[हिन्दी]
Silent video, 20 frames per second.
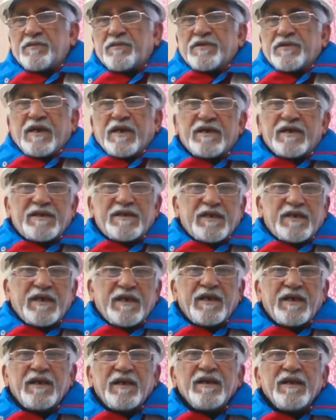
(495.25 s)
समझाया जाए
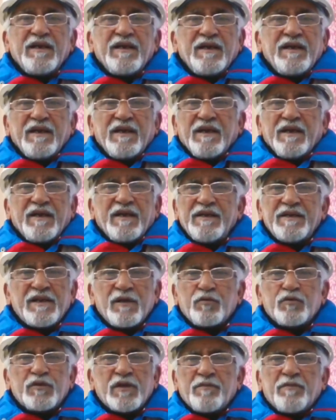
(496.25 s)

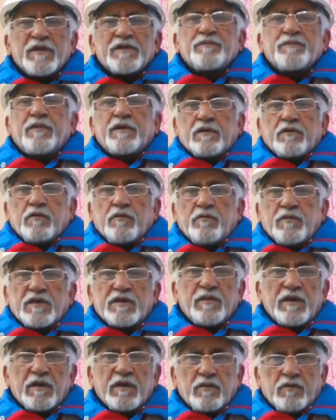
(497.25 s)
इधर उधर मत भटको
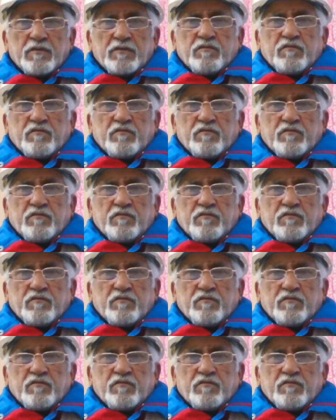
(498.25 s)
मत भागो